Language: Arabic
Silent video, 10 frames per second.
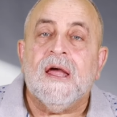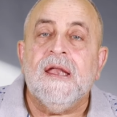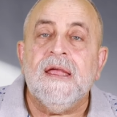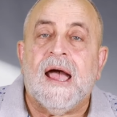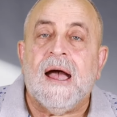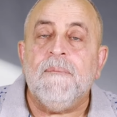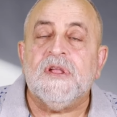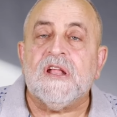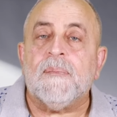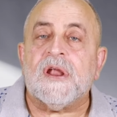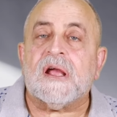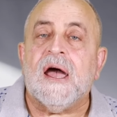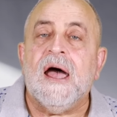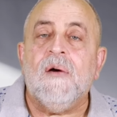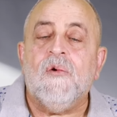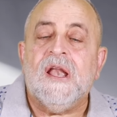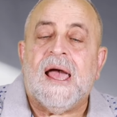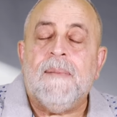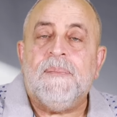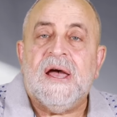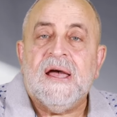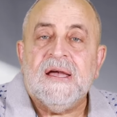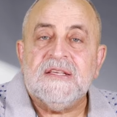اللي هي حبه البركه او الحبه